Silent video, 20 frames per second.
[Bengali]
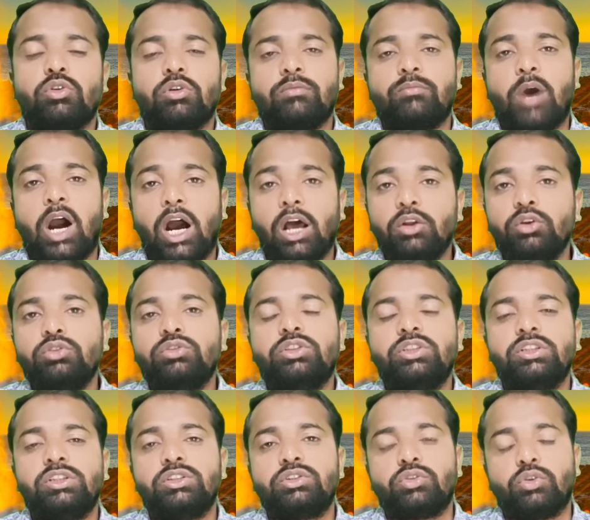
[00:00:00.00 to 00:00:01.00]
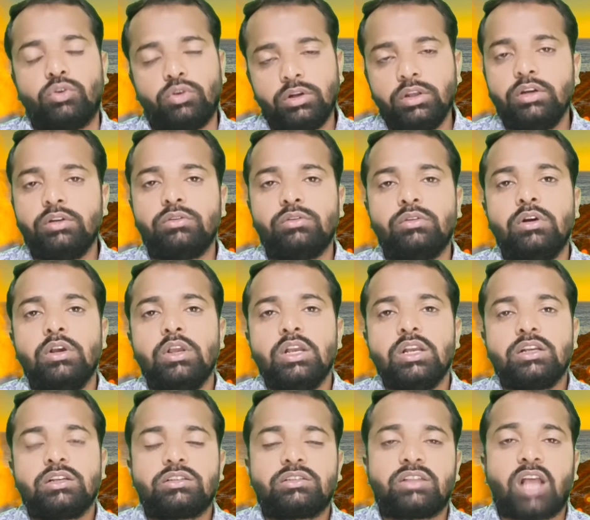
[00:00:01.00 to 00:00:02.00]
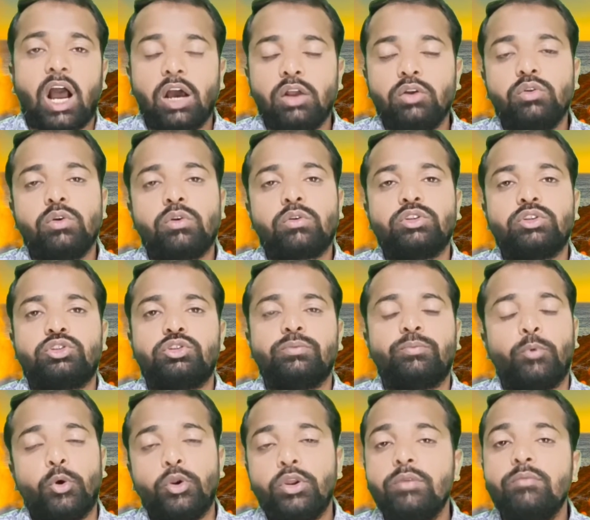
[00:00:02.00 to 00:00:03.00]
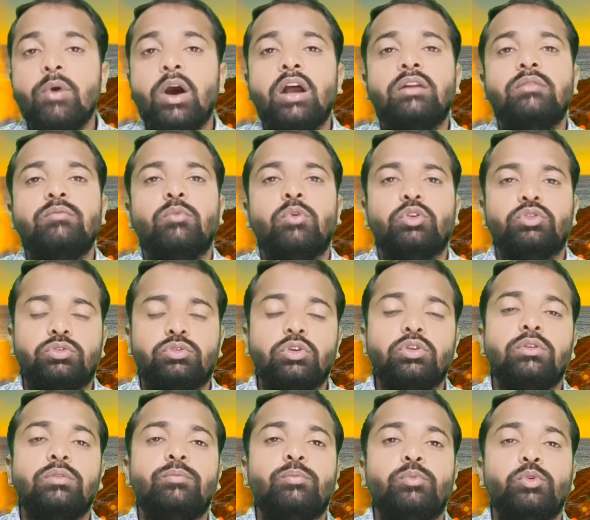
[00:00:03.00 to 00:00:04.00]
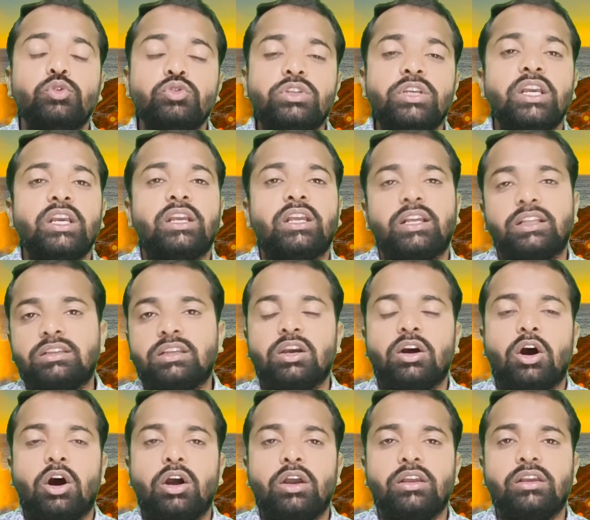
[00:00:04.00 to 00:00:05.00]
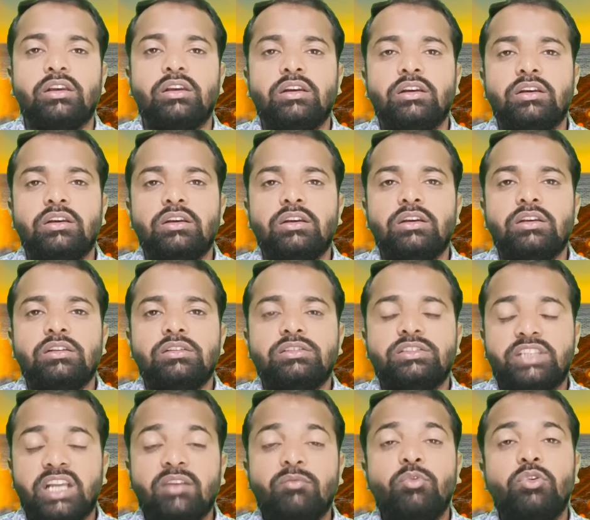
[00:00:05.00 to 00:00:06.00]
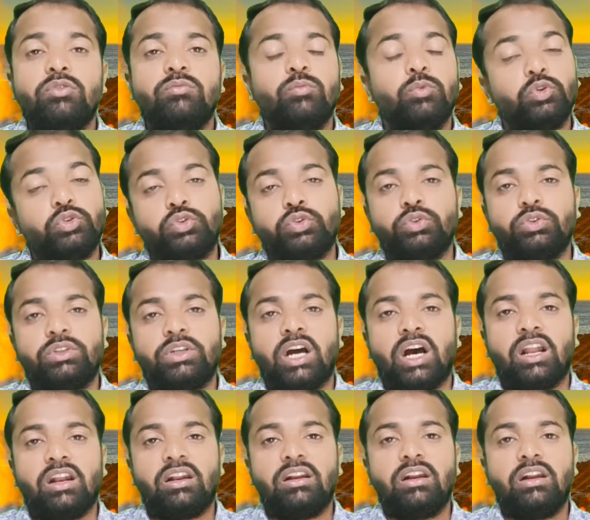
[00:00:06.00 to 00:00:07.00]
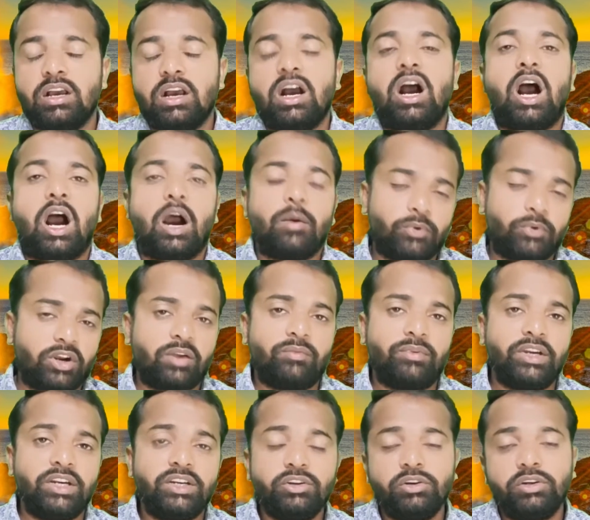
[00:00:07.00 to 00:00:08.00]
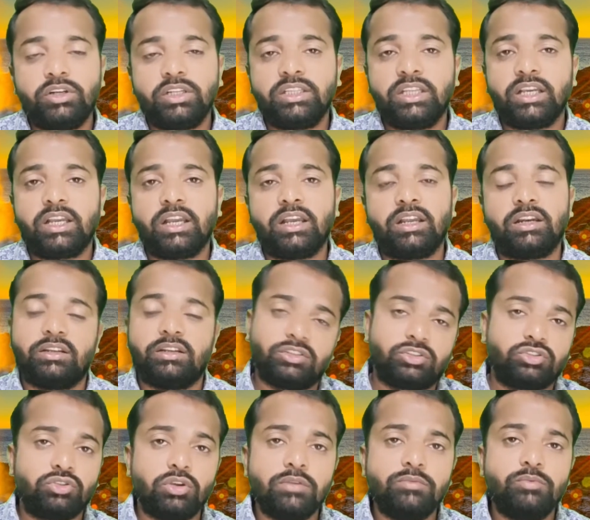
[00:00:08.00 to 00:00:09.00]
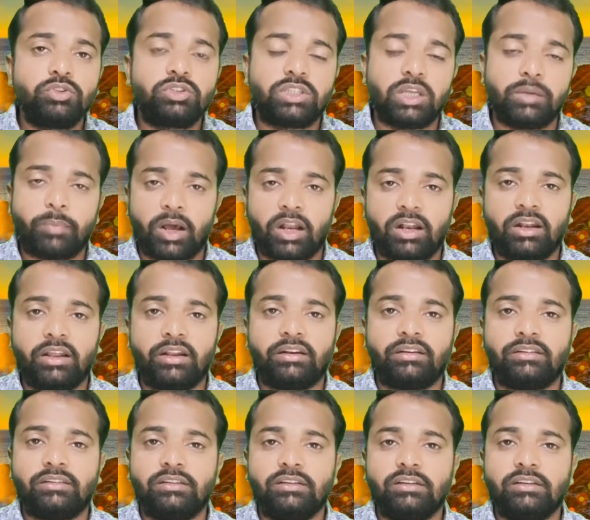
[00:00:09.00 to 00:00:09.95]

কোনো ভালো জিনিস হলেও তারও কিছু পরিমাণ মতো বুঝে খেতে হয় যেমন মসুর ডাল আপনারা ভিডিওটি দেখে নিশ্চয়ই বুঝতে পারলেন